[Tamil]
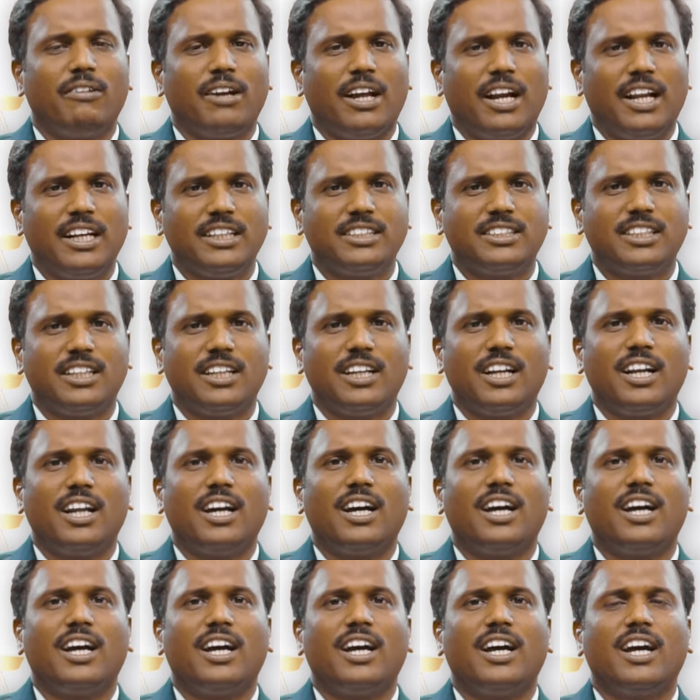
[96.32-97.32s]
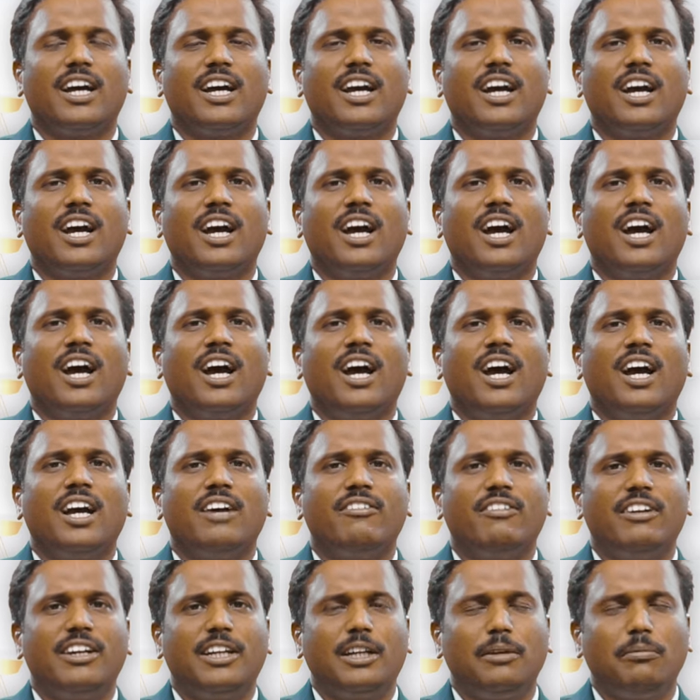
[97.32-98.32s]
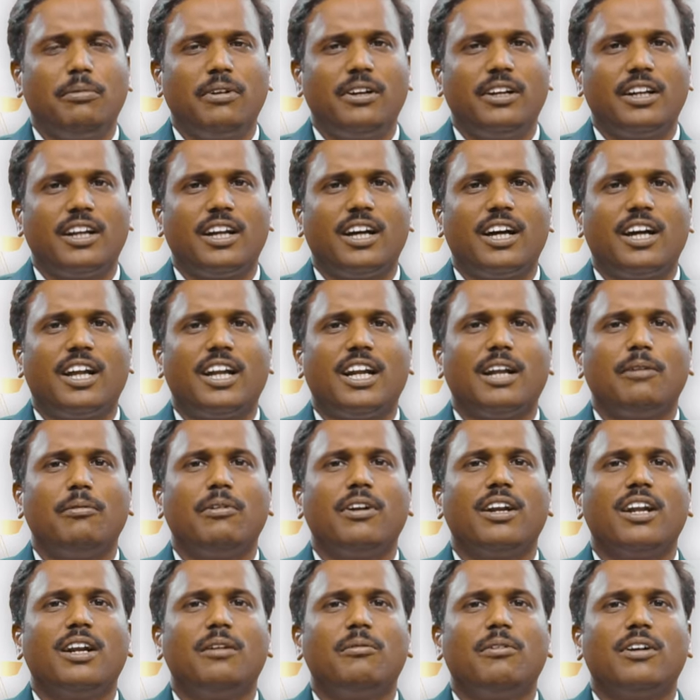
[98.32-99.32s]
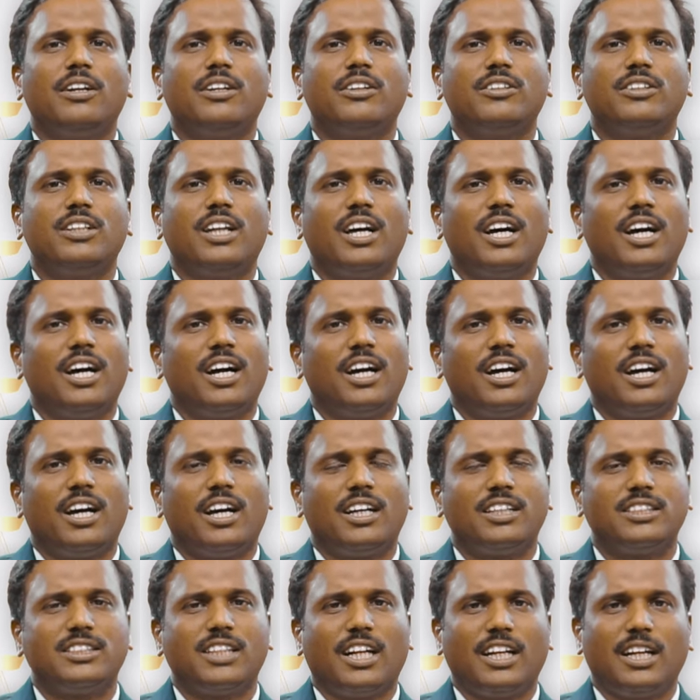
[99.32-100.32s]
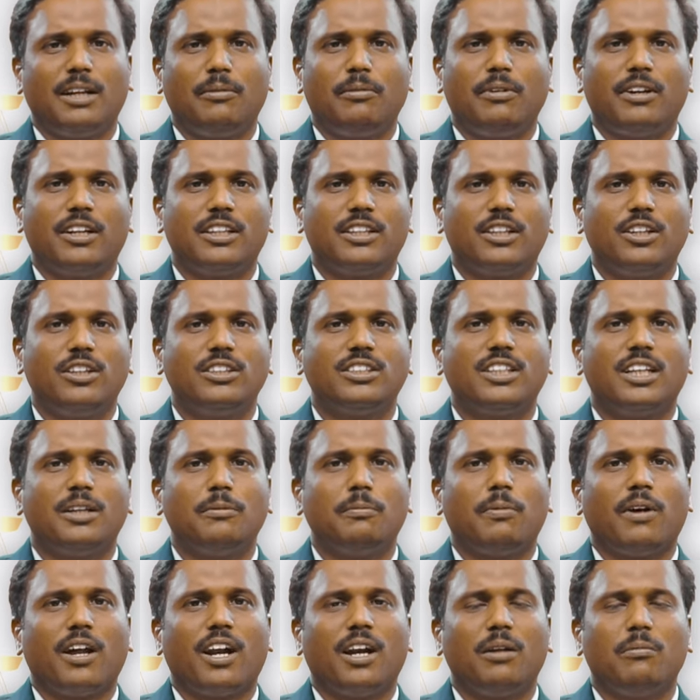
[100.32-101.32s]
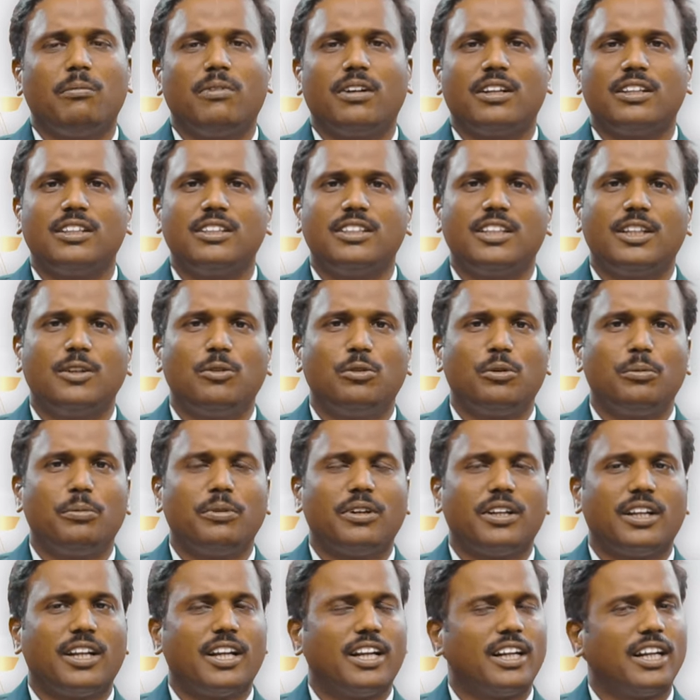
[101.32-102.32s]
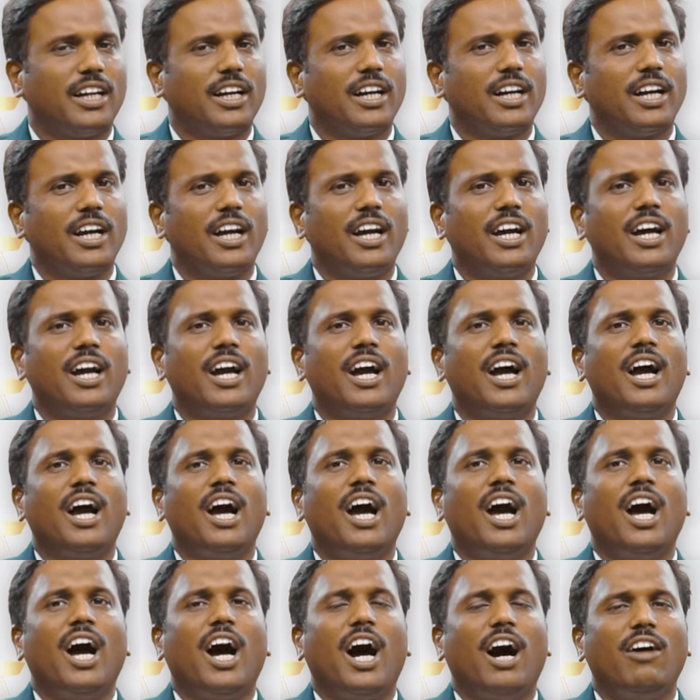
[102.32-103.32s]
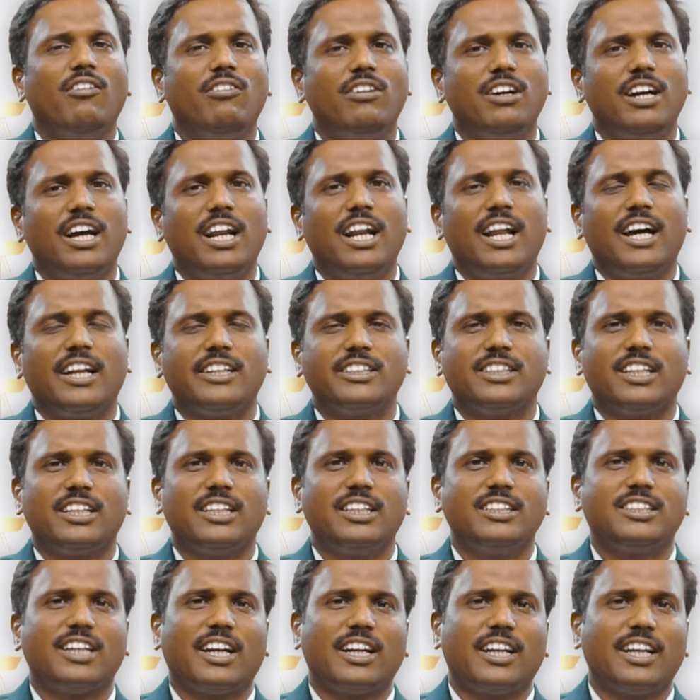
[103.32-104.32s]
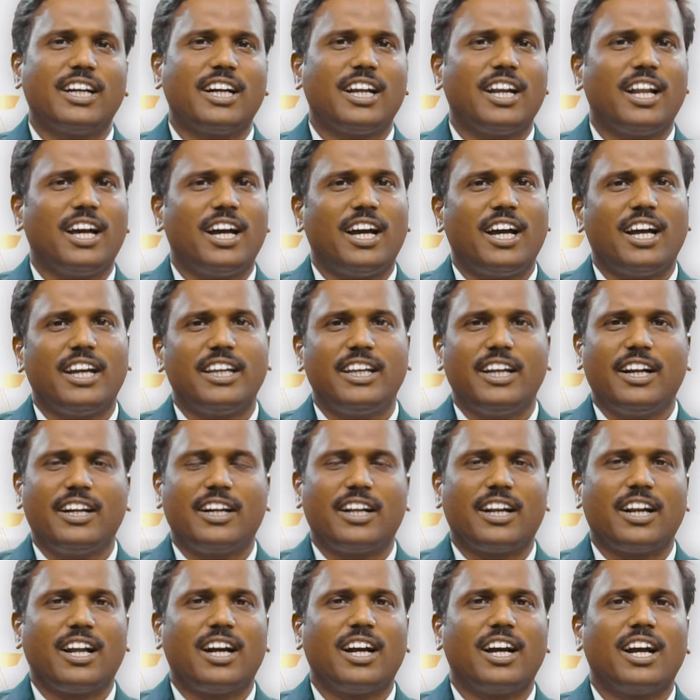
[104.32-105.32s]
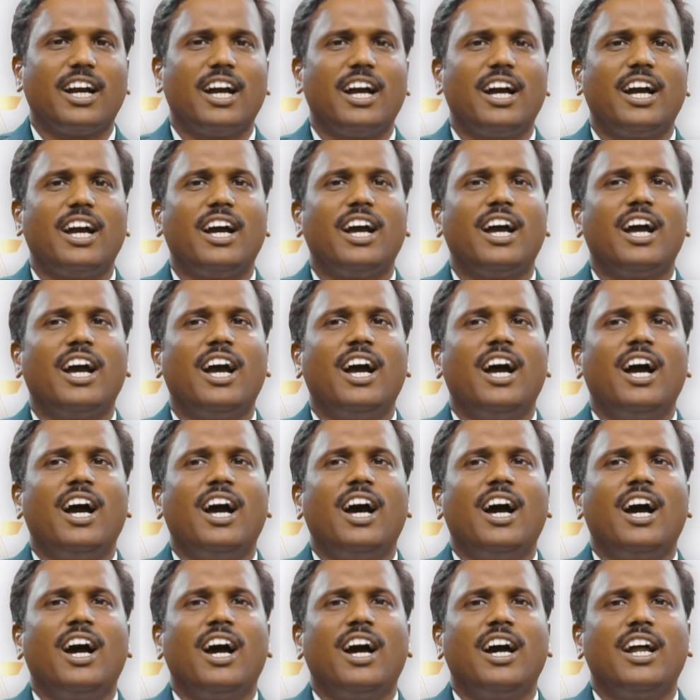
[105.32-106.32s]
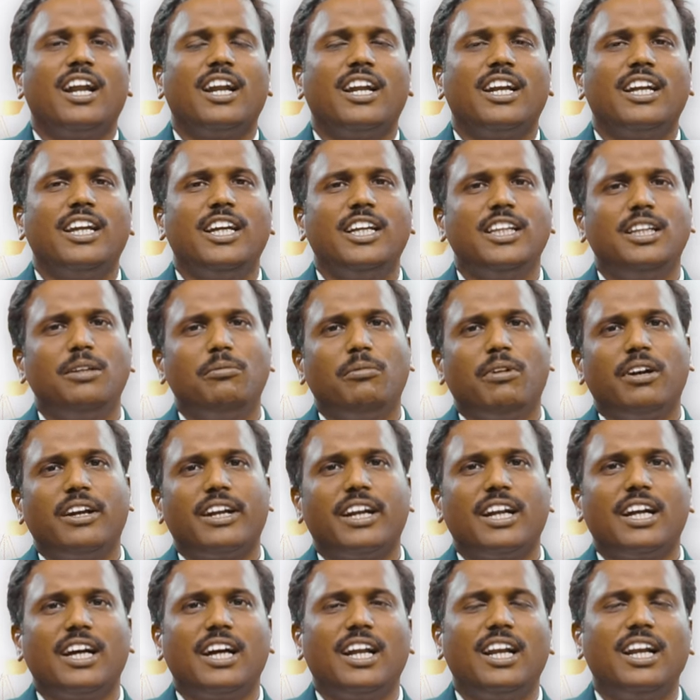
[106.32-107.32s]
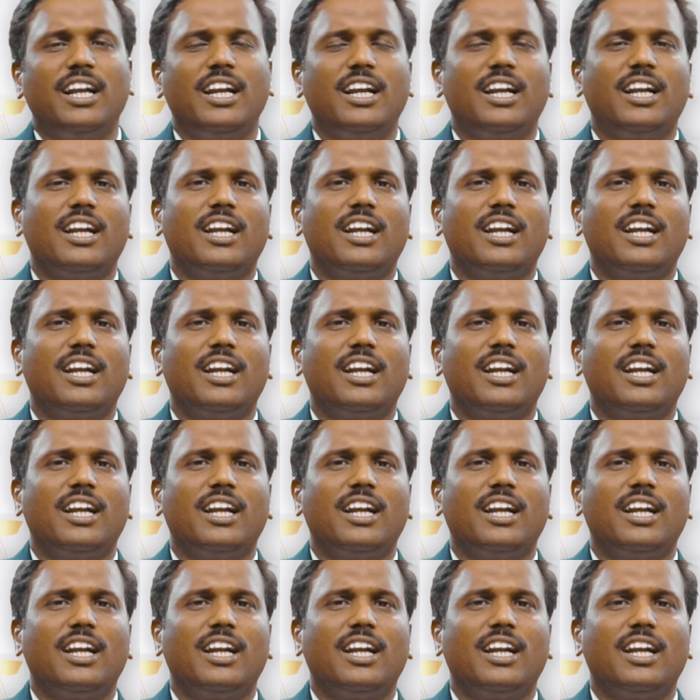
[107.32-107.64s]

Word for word: எலெக்ஷனில் வெற்றி பெற்ற நபர்கள் மட்டும்தான் சட்டமன்றத்திலையும் சரி பாராளுமன்றத்திலும் சரி உறுப்பினராக இருக்காங்க அவங்க எல்லாரும் சேர்ந்து சட்டங்களை இயற்றுறாங்க நீதிமன்றங்கள்